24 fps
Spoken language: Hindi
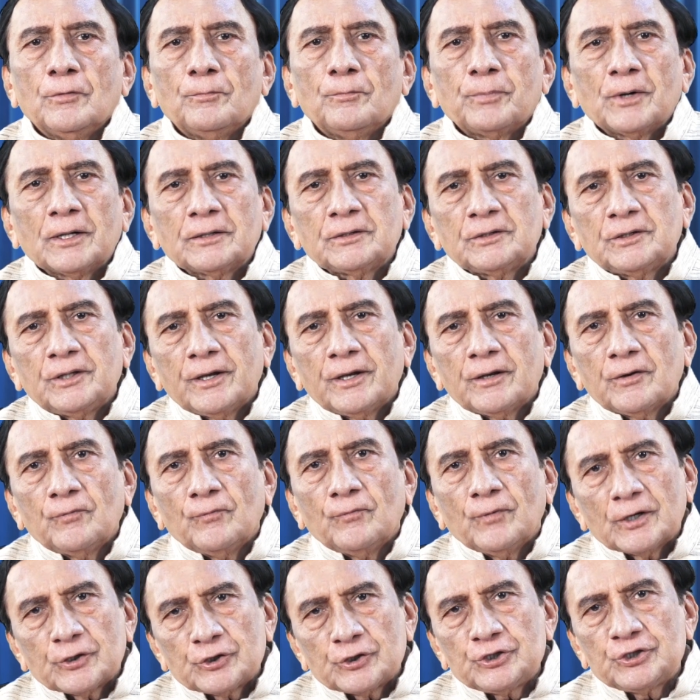प्रत्येक
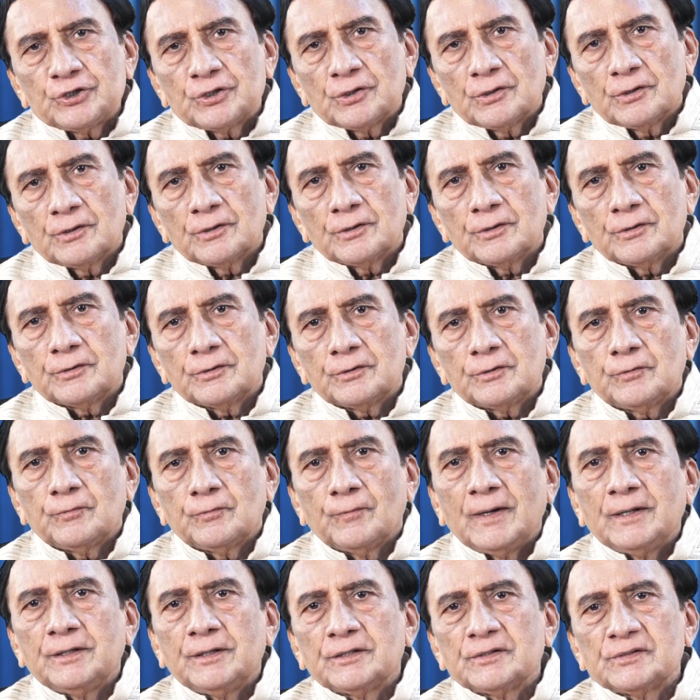वर्ष
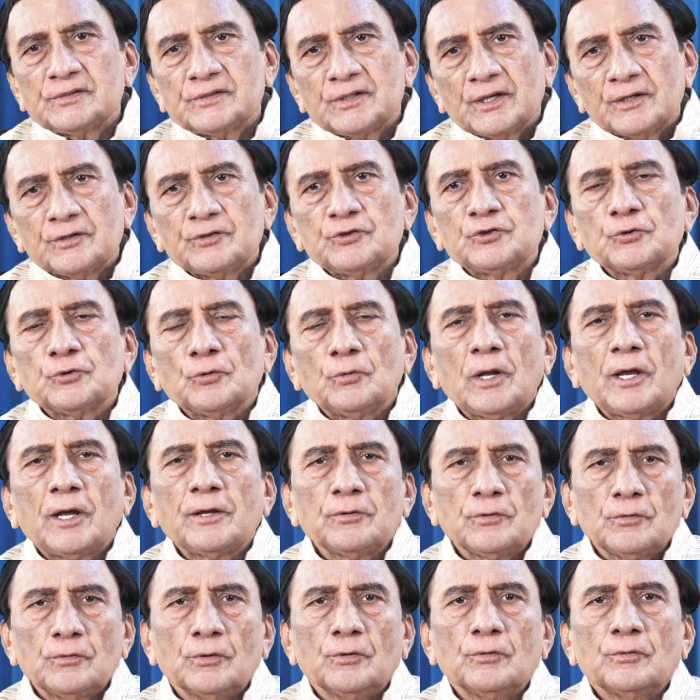26
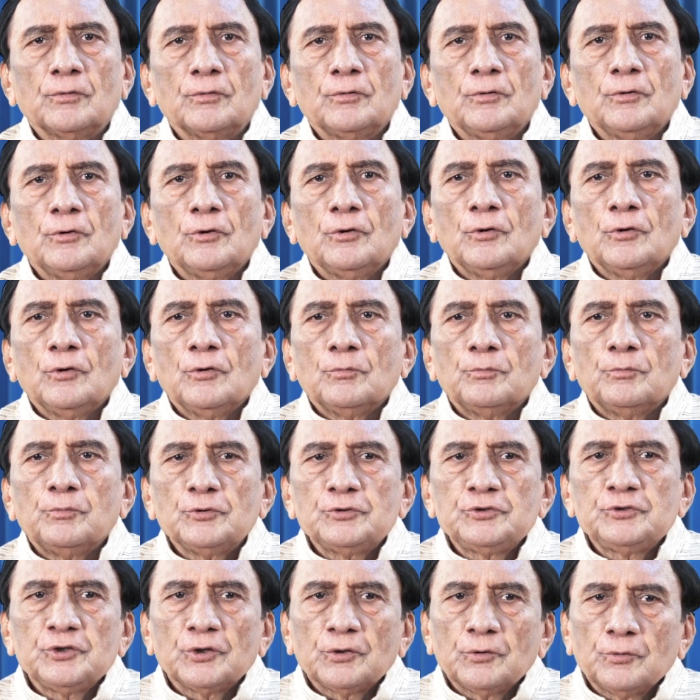जुलाई को
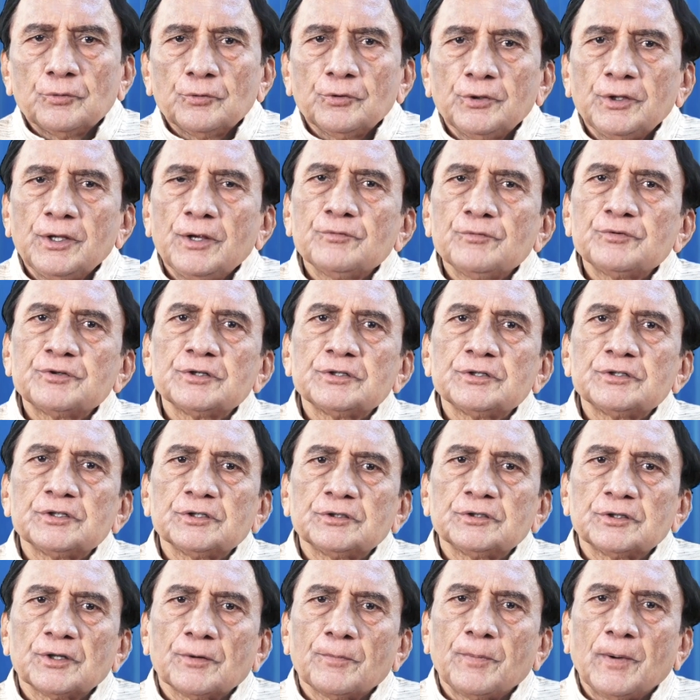पूज्य गुरुदेव श्री
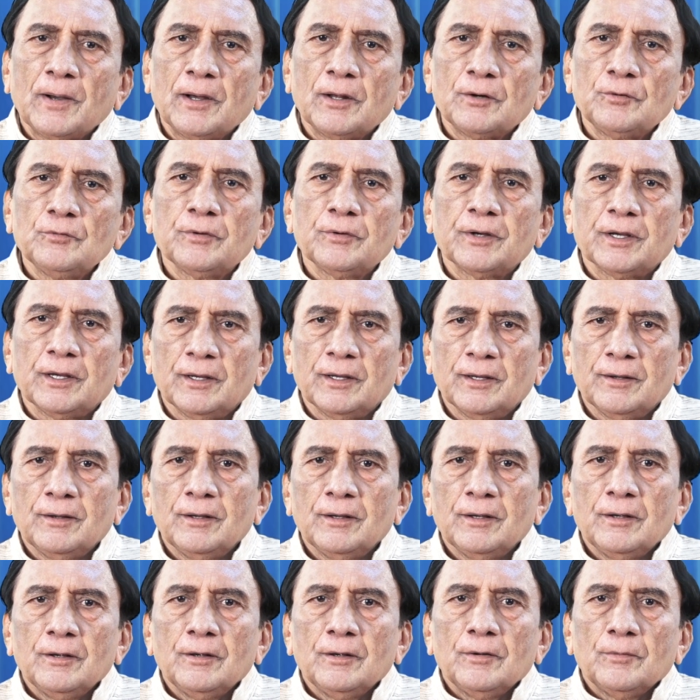चित्र भानु के
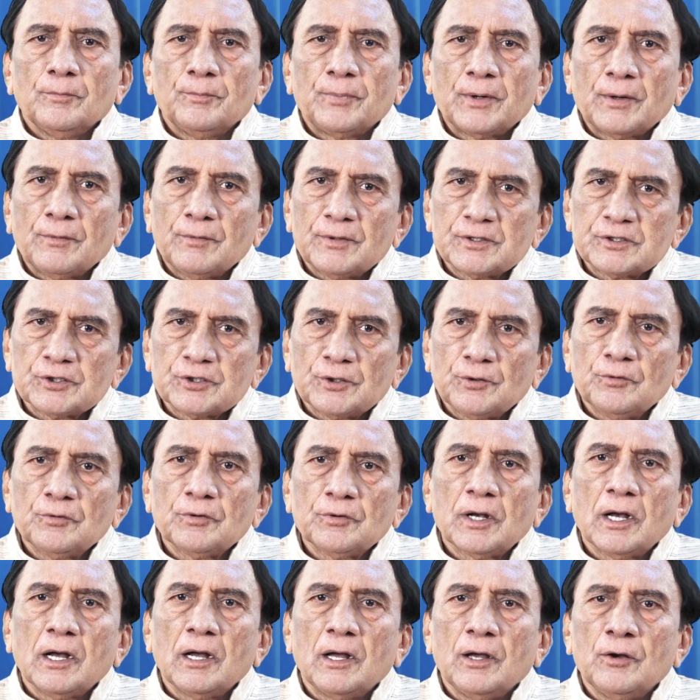प्रवचनों
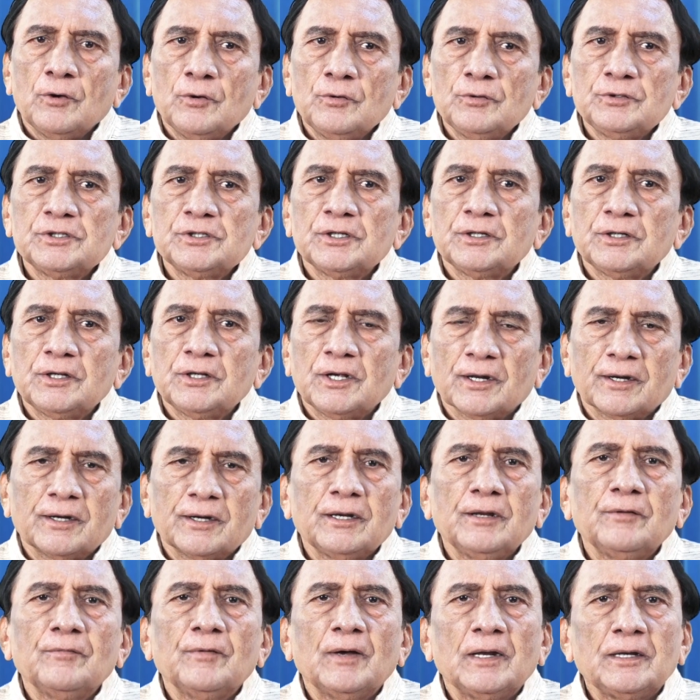का आयोजन
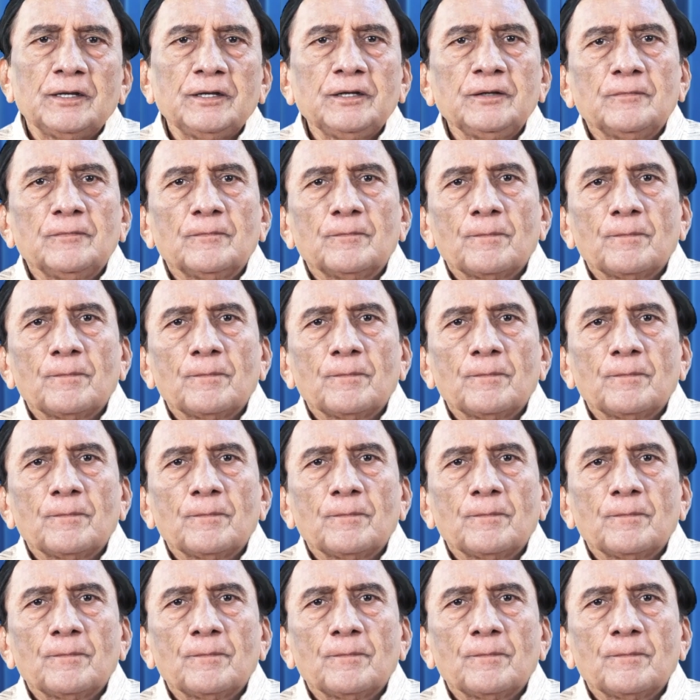करने वाली